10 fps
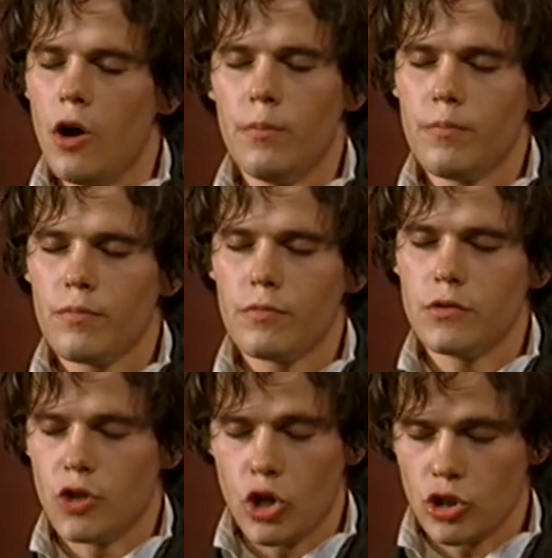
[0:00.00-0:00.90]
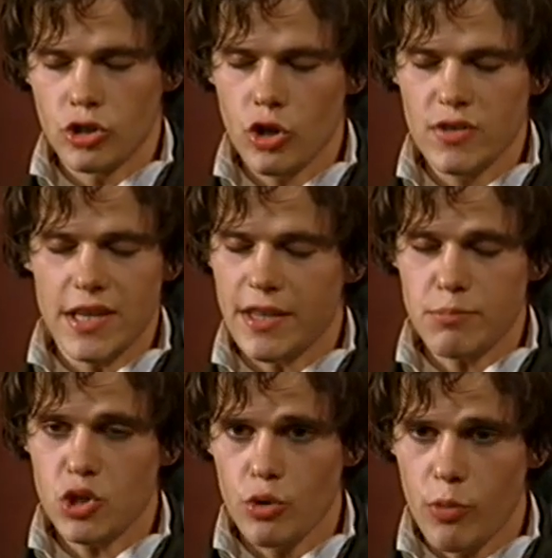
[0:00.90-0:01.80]
Non, non, non, non, c'est
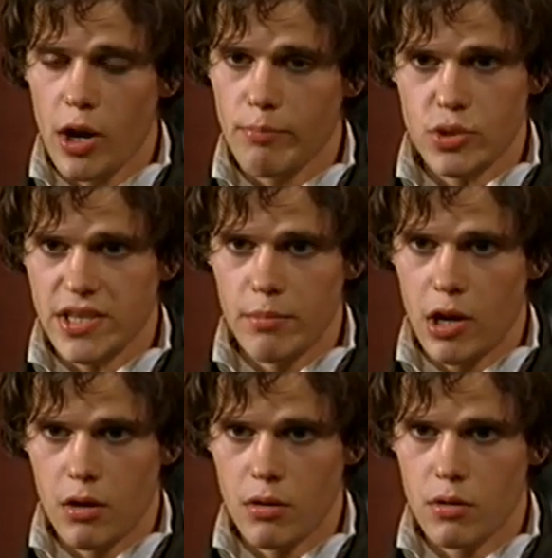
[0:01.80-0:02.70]
absolument impossible.